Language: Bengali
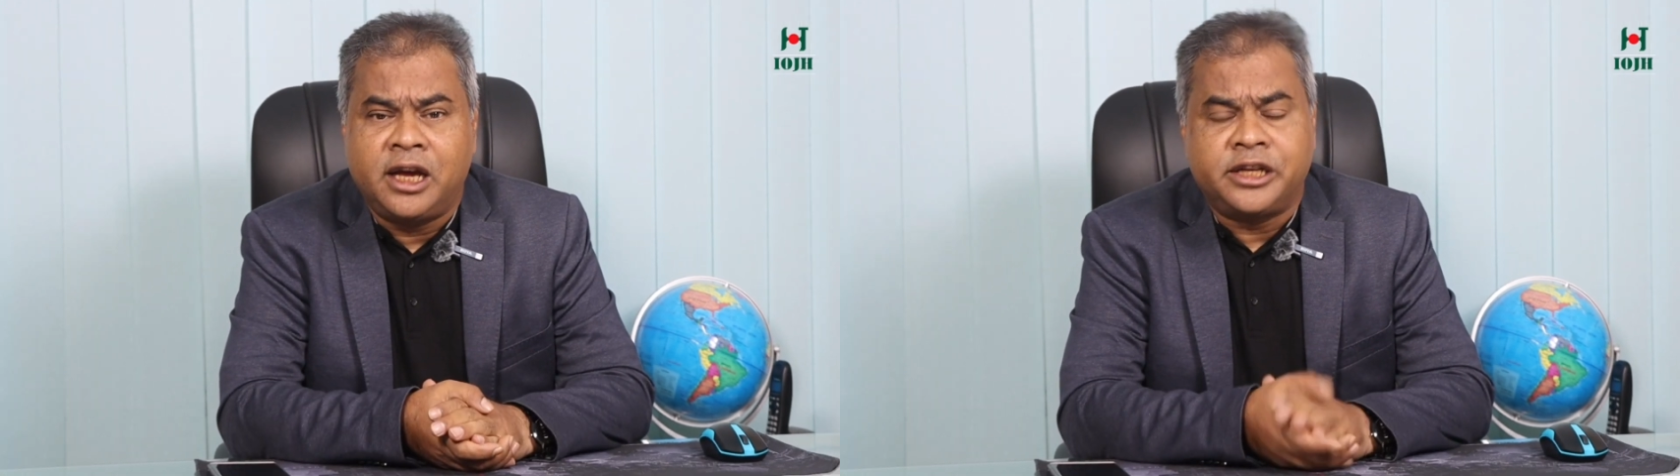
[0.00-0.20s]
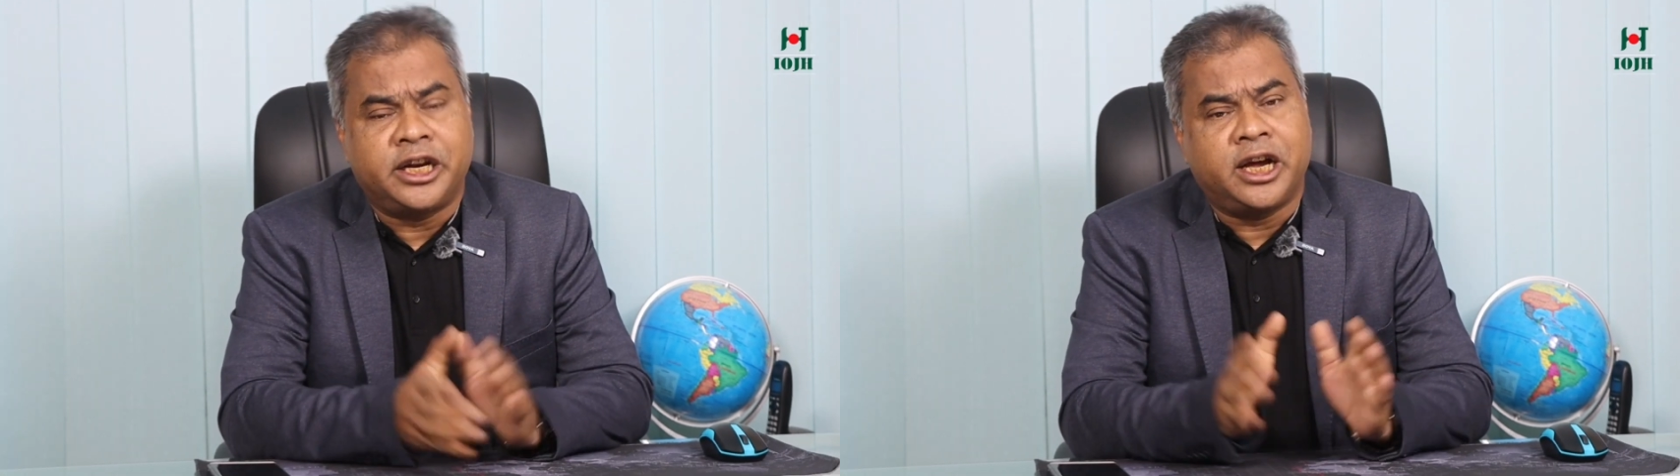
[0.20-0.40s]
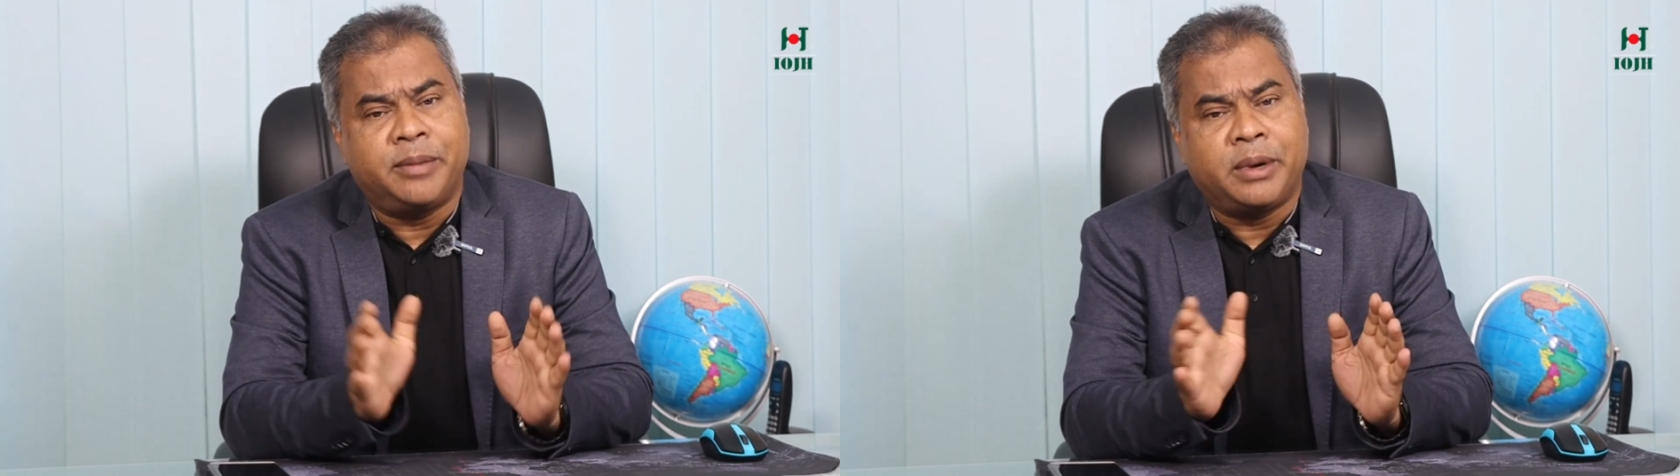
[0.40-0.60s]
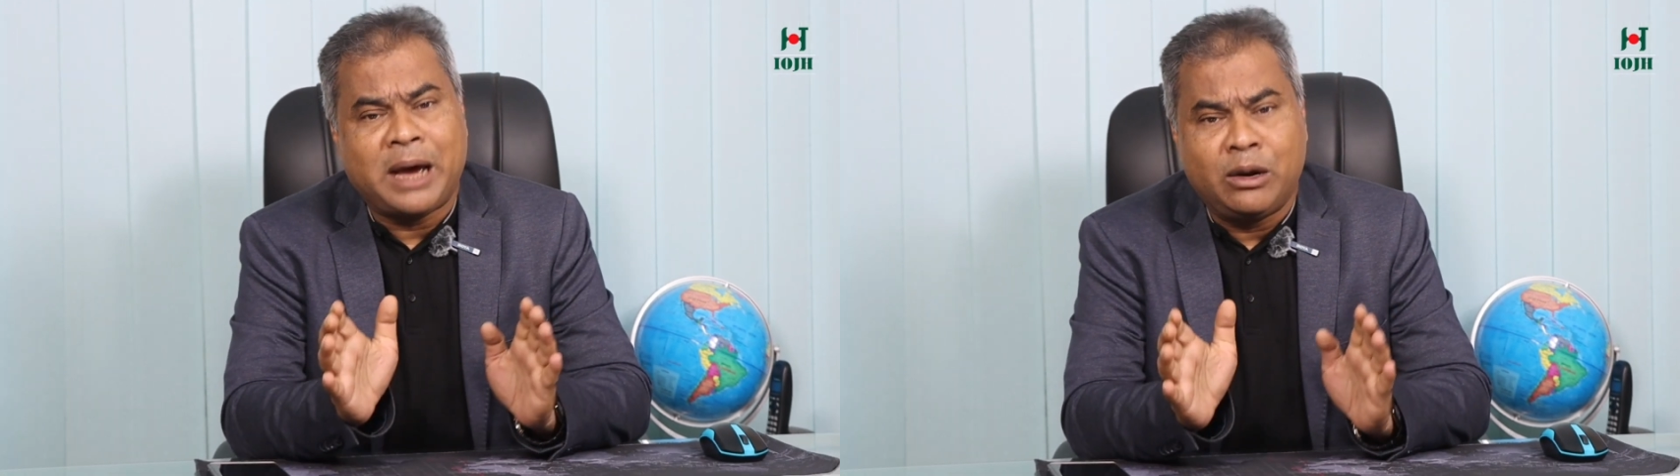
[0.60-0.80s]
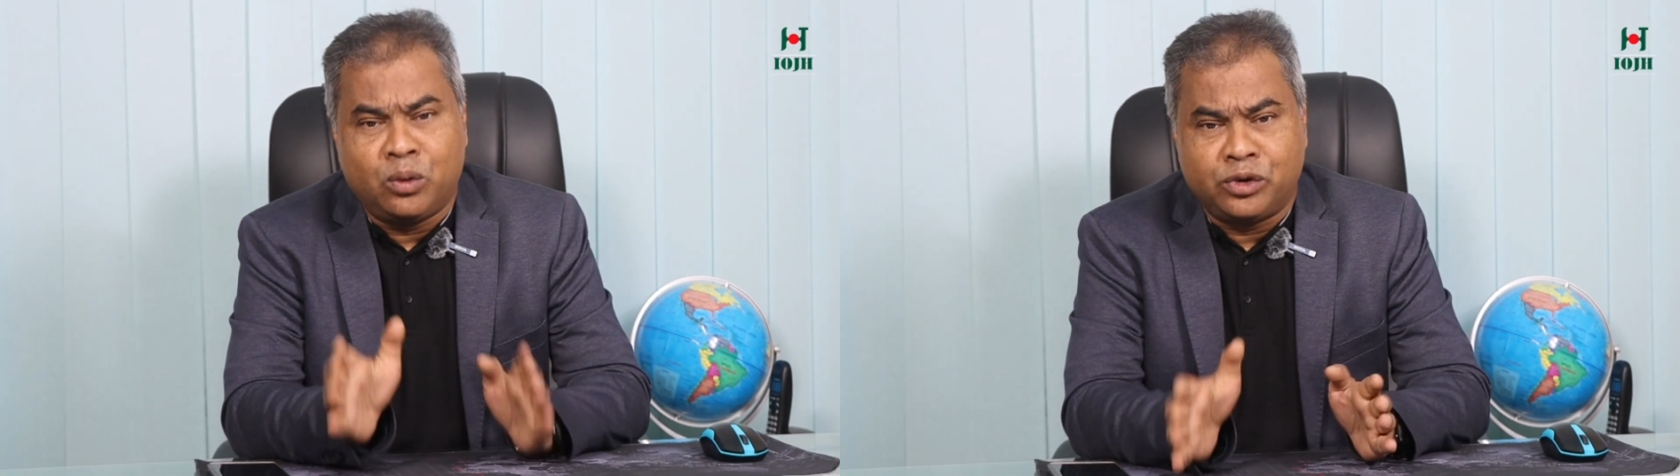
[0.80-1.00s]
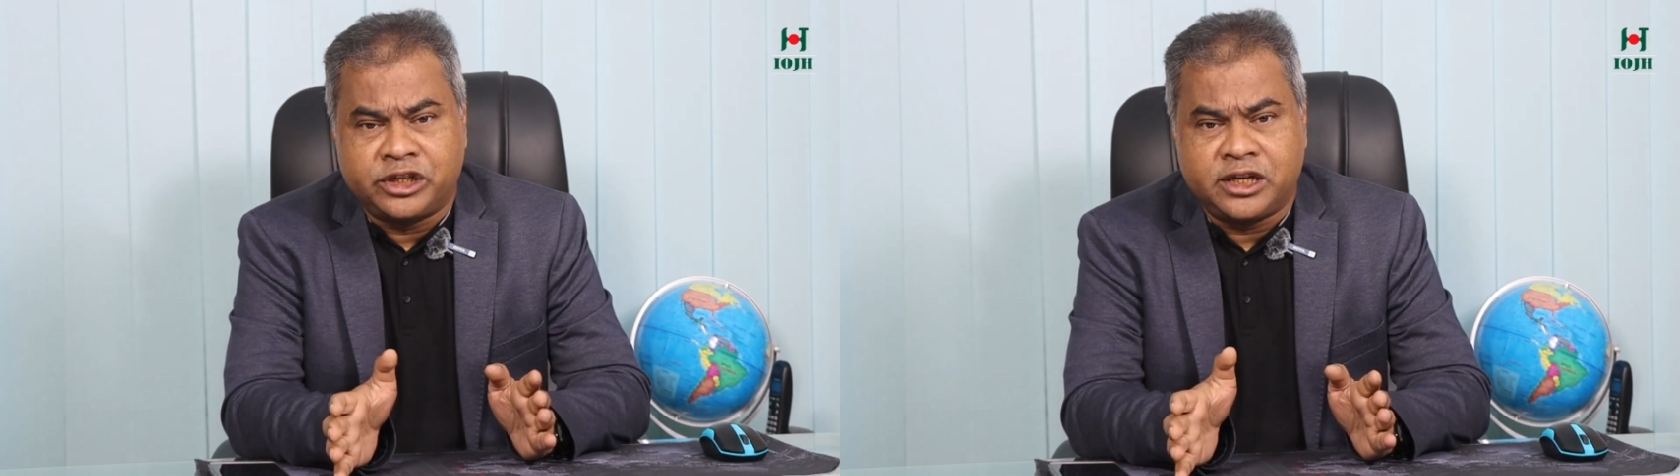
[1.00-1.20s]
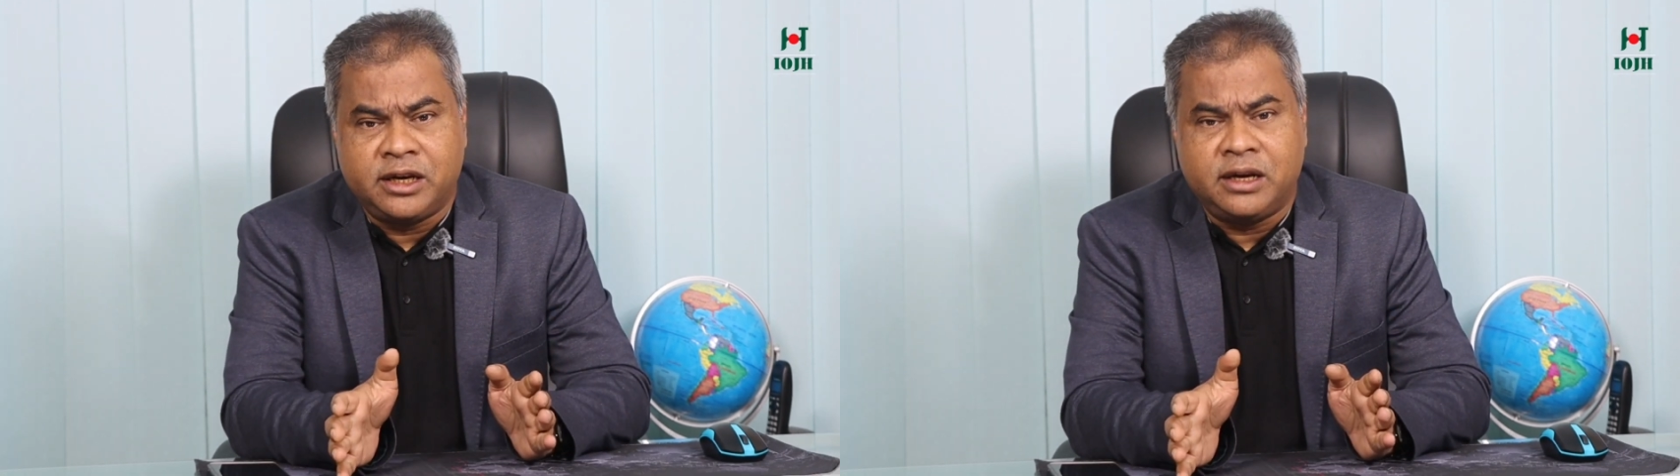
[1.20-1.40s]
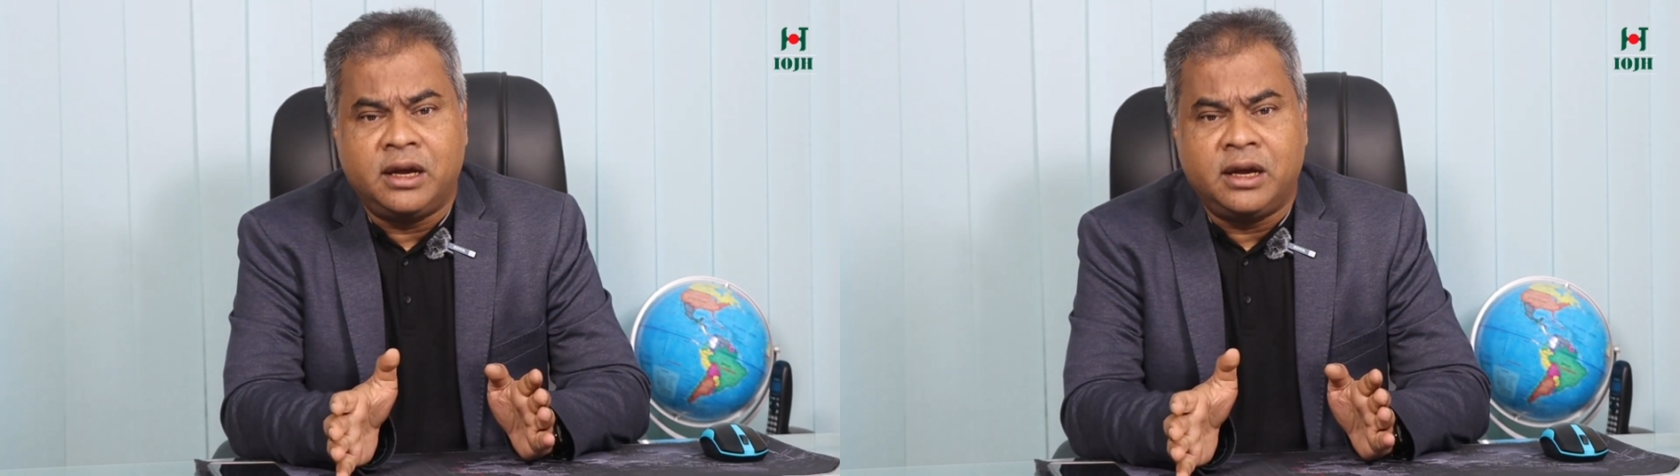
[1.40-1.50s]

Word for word: সেখানে আপনারা ভালো করছেন